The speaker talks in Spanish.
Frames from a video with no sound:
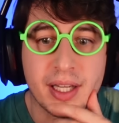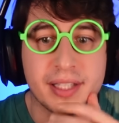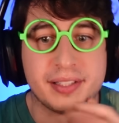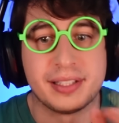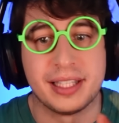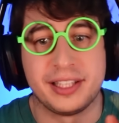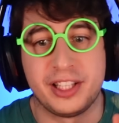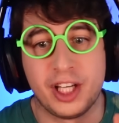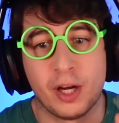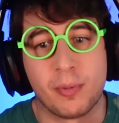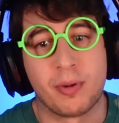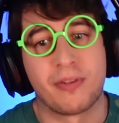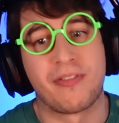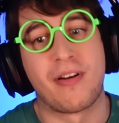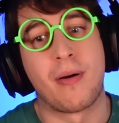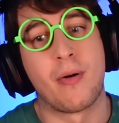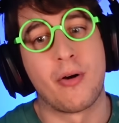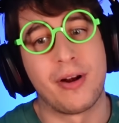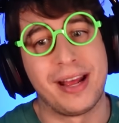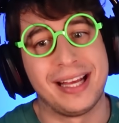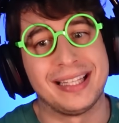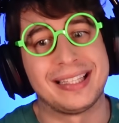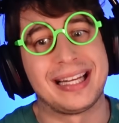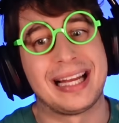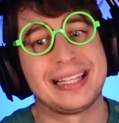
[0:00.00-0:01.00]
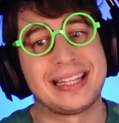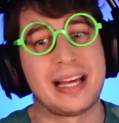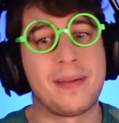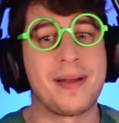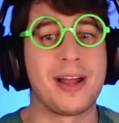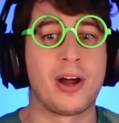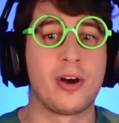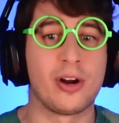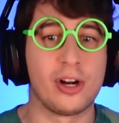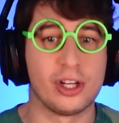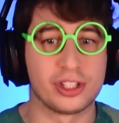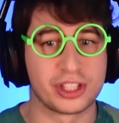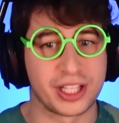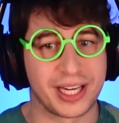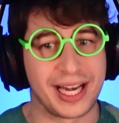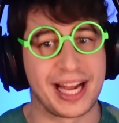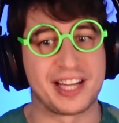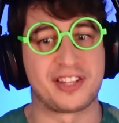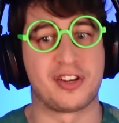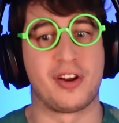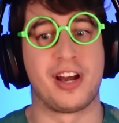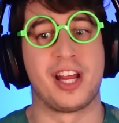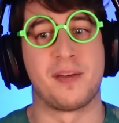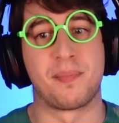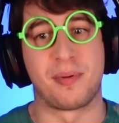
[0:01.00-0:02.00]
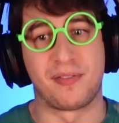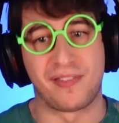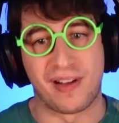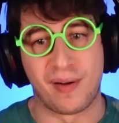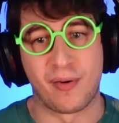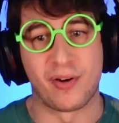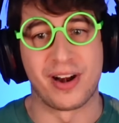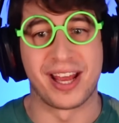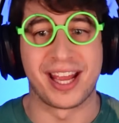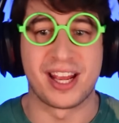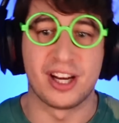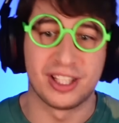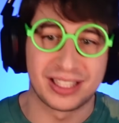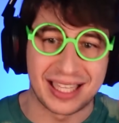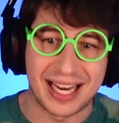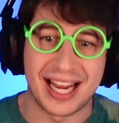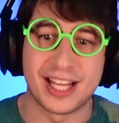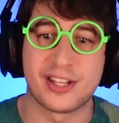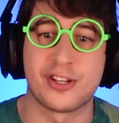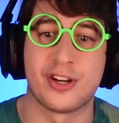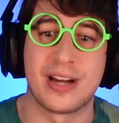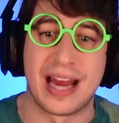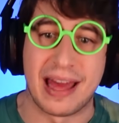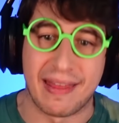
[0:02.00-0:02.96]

Este tío, por favor, eh, trata mejor los girasoles, por favor, eh, que no te han hecho